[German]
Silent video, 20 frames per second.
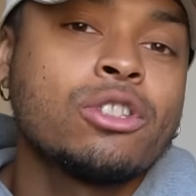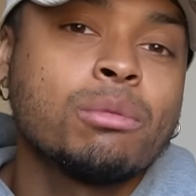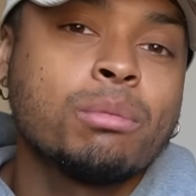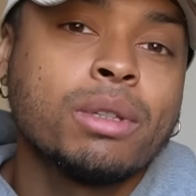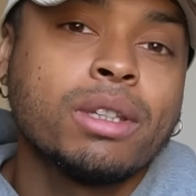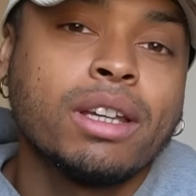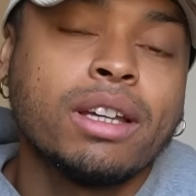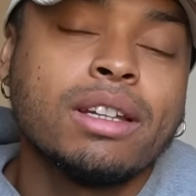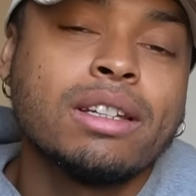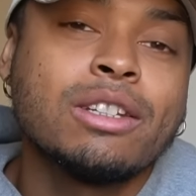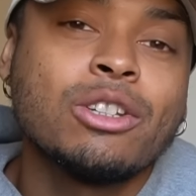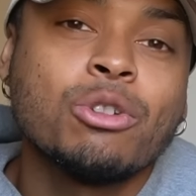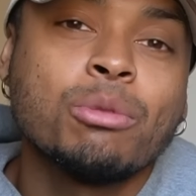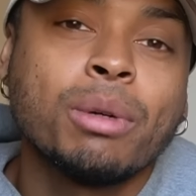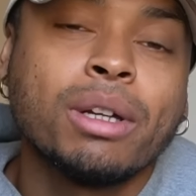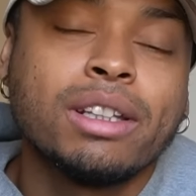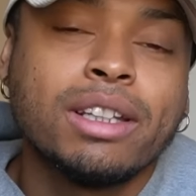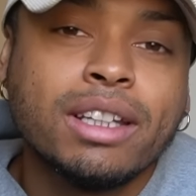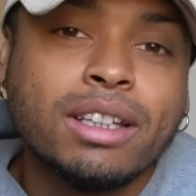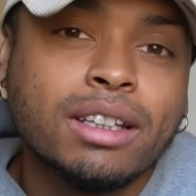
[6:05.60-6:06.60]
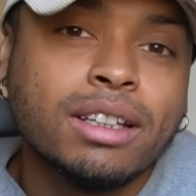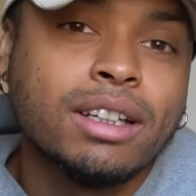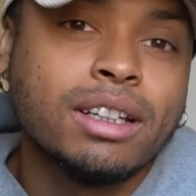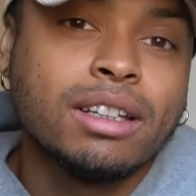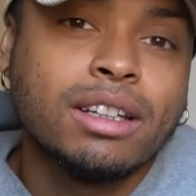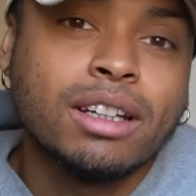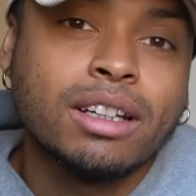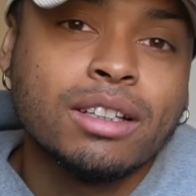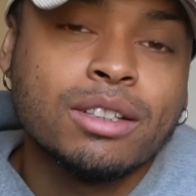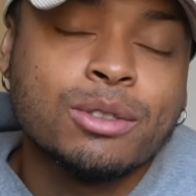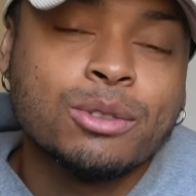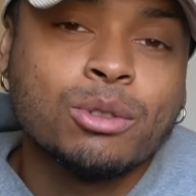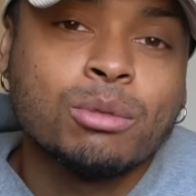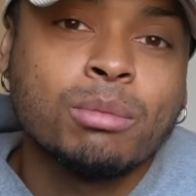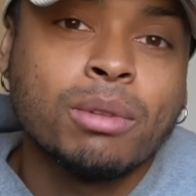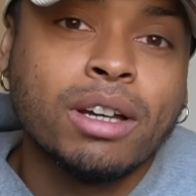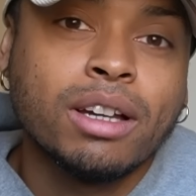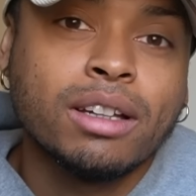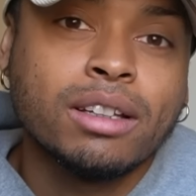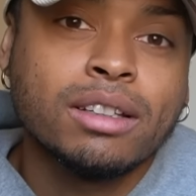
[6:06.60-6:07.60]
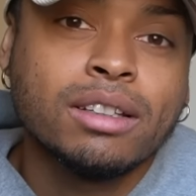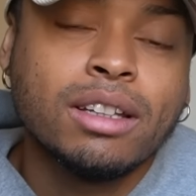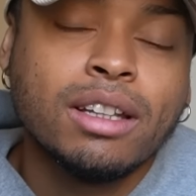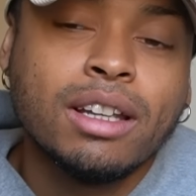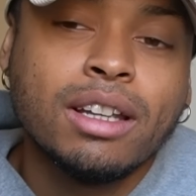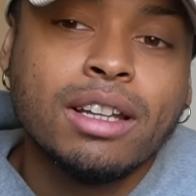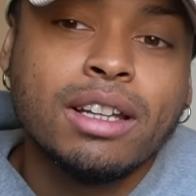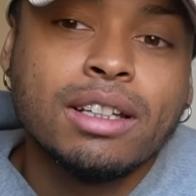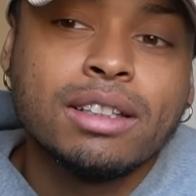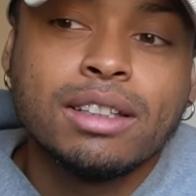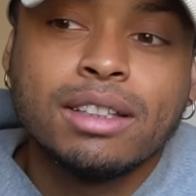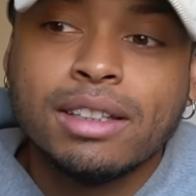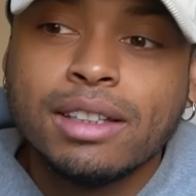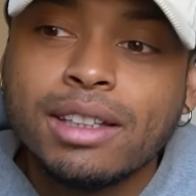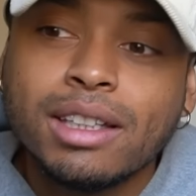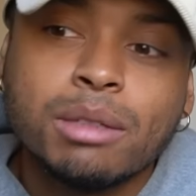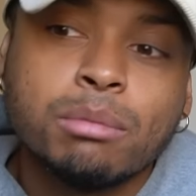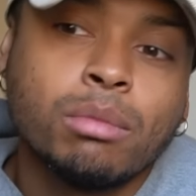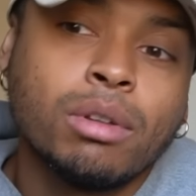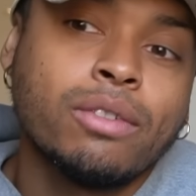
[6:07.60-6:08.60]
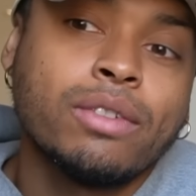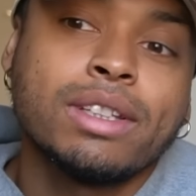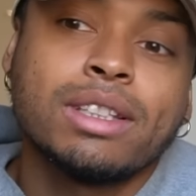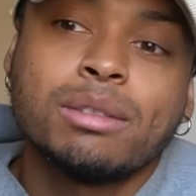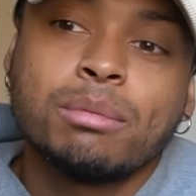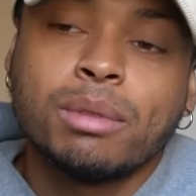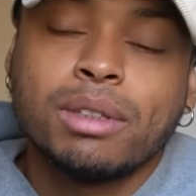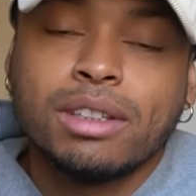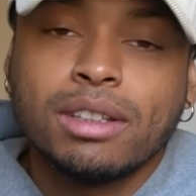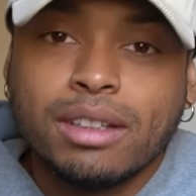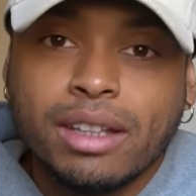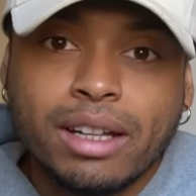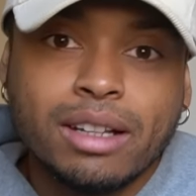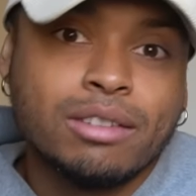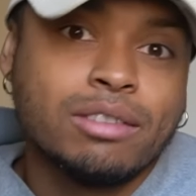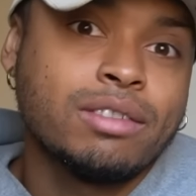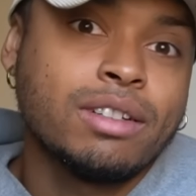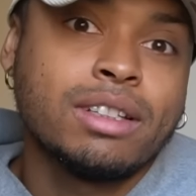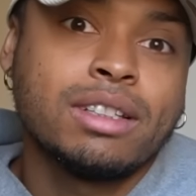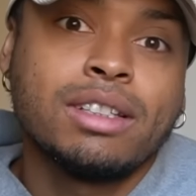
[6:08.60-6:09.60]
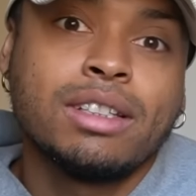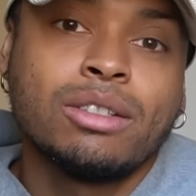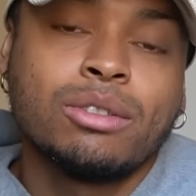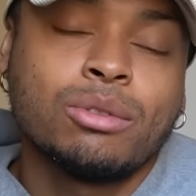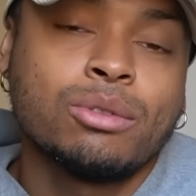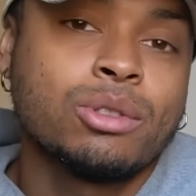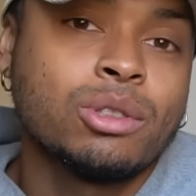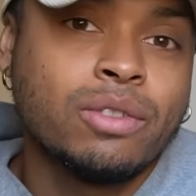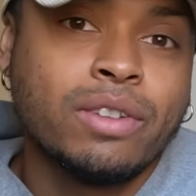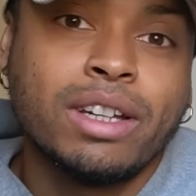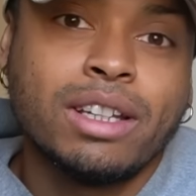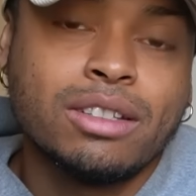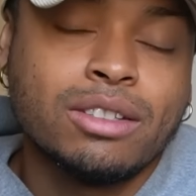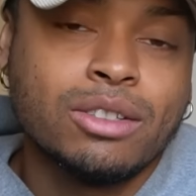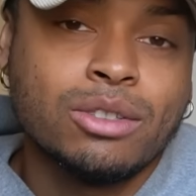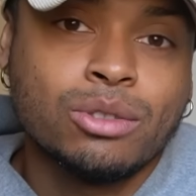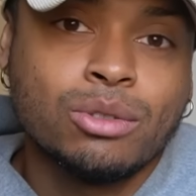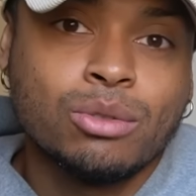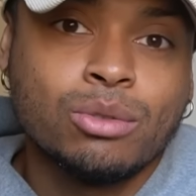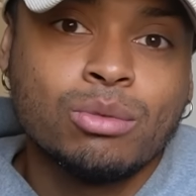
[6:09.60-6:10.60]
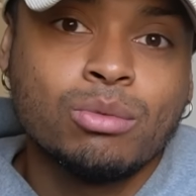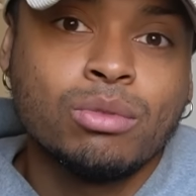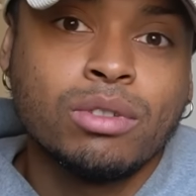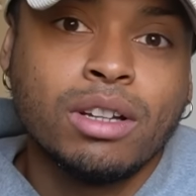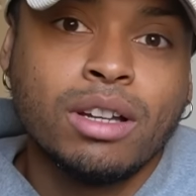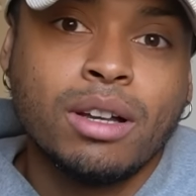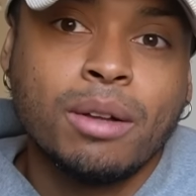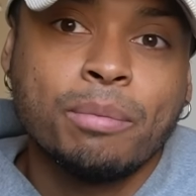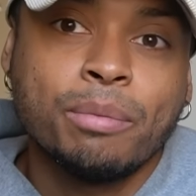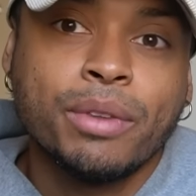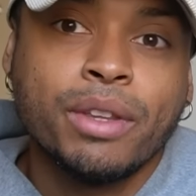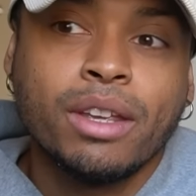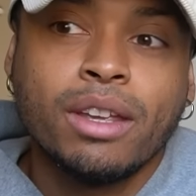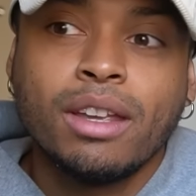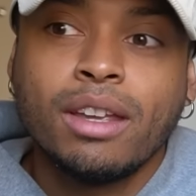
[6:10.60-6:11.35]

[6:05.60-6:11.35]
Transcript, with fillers: du nämlich an, dir über Dinge Gedanken zu machen, die nicht immer was mit Geld verdienen und so weiter zu tun haben.